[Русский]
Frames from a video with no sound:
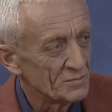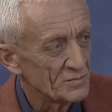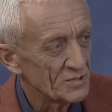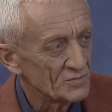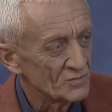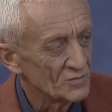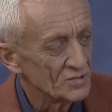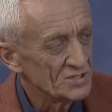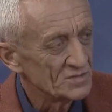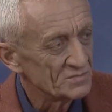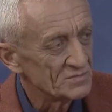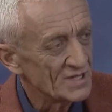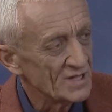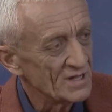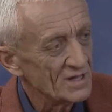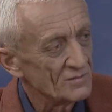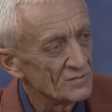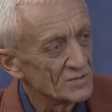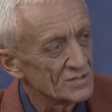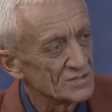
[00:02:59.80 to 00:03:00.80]
подводим.
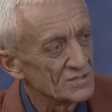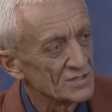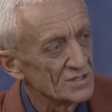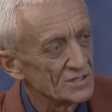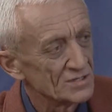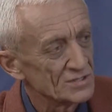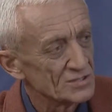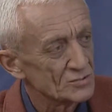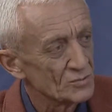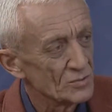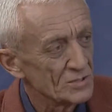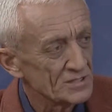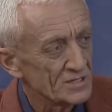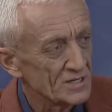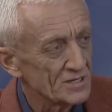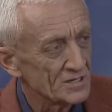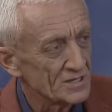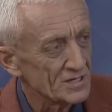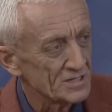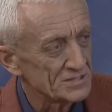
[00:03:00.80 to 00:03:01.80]
Да, вот э,
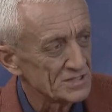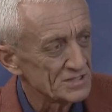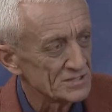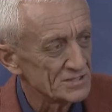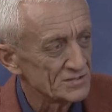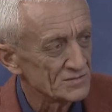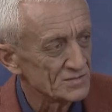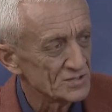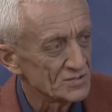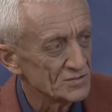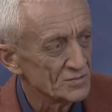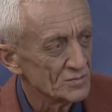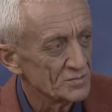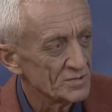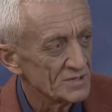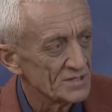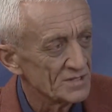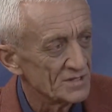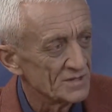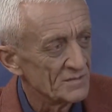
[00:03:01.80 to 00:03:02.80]
сколько граждан
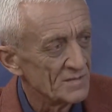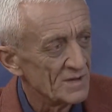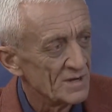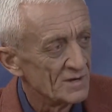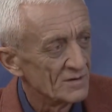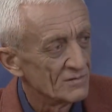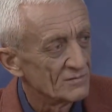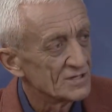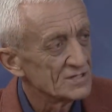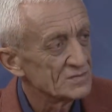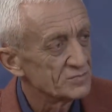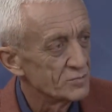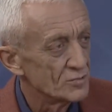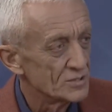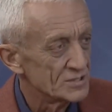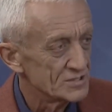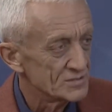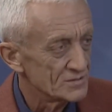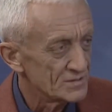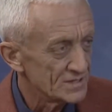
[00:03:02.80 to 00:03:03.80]
Севастополя
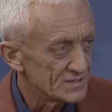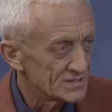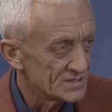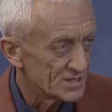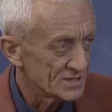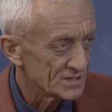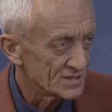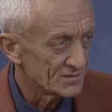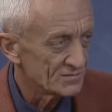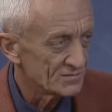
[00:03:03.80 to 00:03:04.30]
воспользовались этой